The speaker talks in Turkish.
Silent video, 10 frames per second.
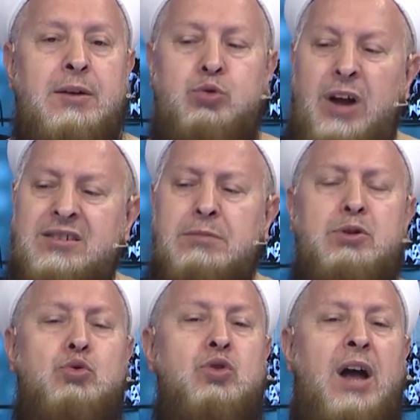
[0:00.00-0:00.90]
Bu nasıl
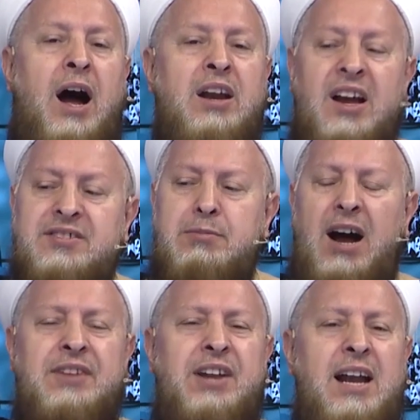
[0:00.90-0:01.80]
bir dünya? Nasıl
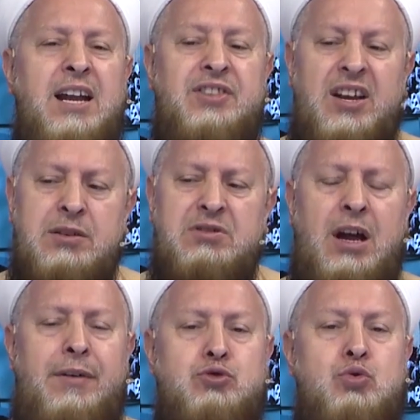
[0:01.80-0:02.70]
bir adalet? Nasıl bir
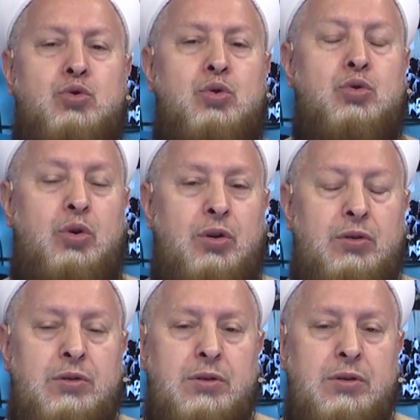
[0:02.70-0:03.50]
savaş hukuku?